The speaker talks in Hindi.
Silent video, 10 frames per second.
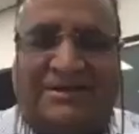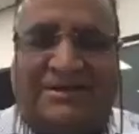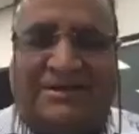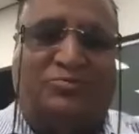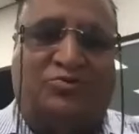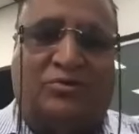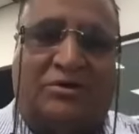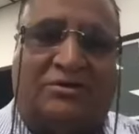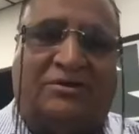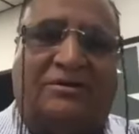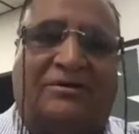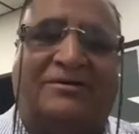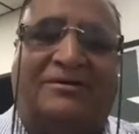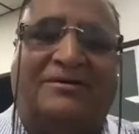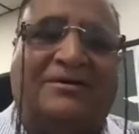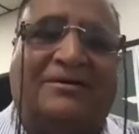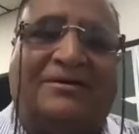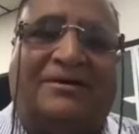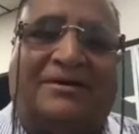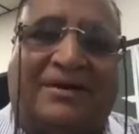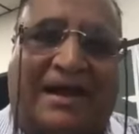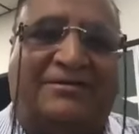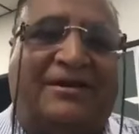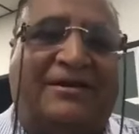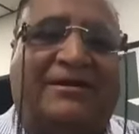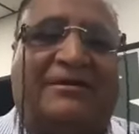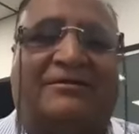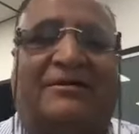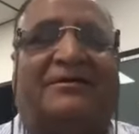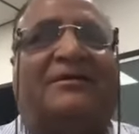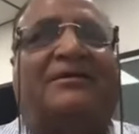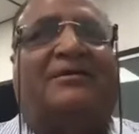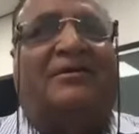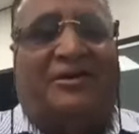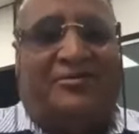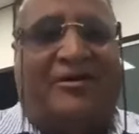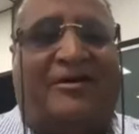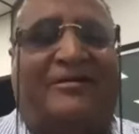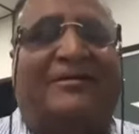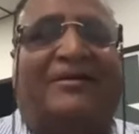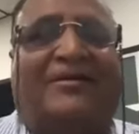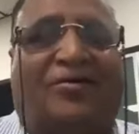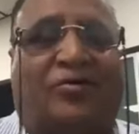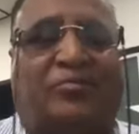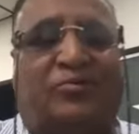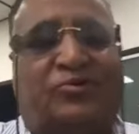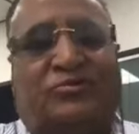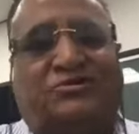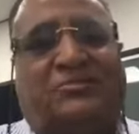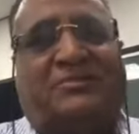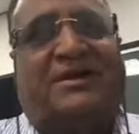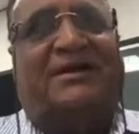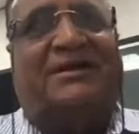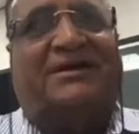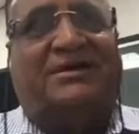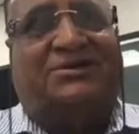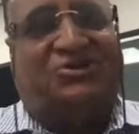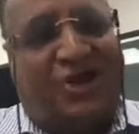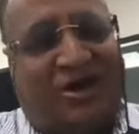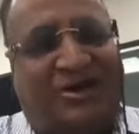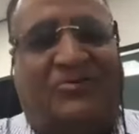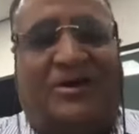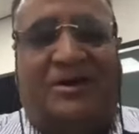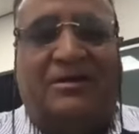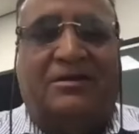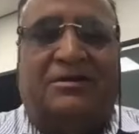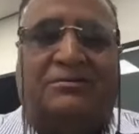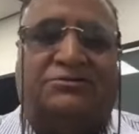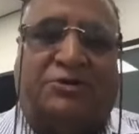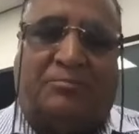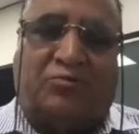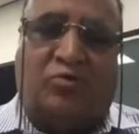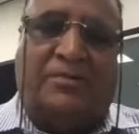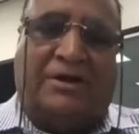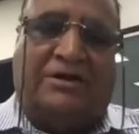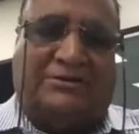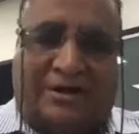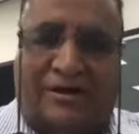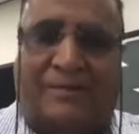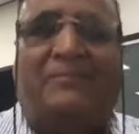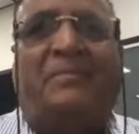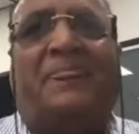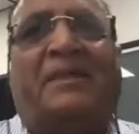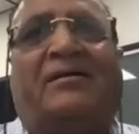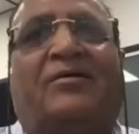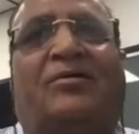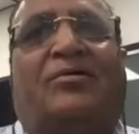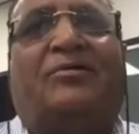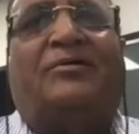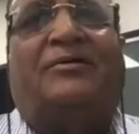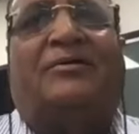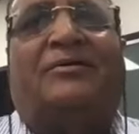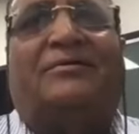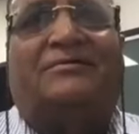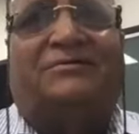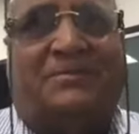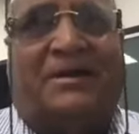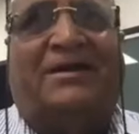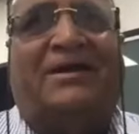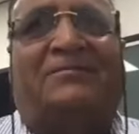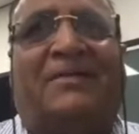इस खूबसूरत गैदरिंग के अंदर लीडरान और बुटोज़म के चाहने वाले उन सबको मेरा सलाम और उससे पहले